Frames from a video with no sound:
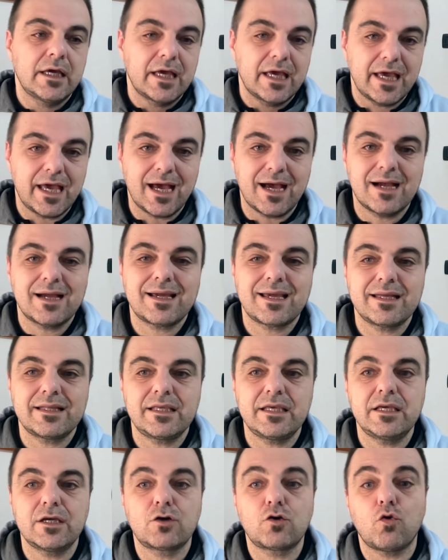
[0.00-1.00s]
e anche
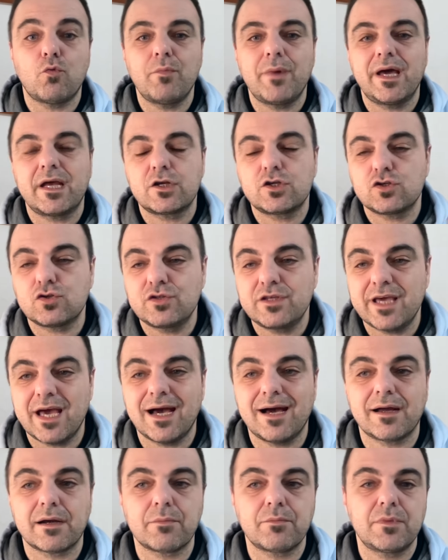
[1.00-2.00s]
di commercio di
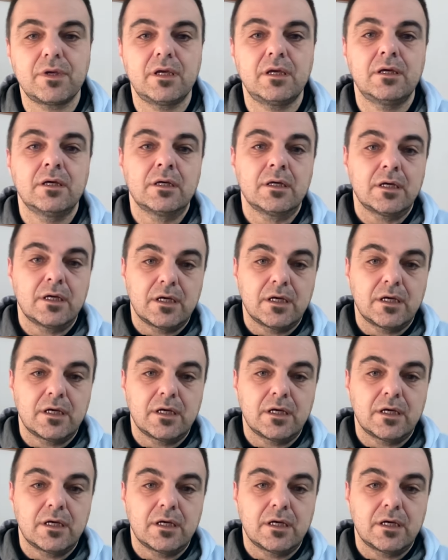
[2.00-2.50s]
armi,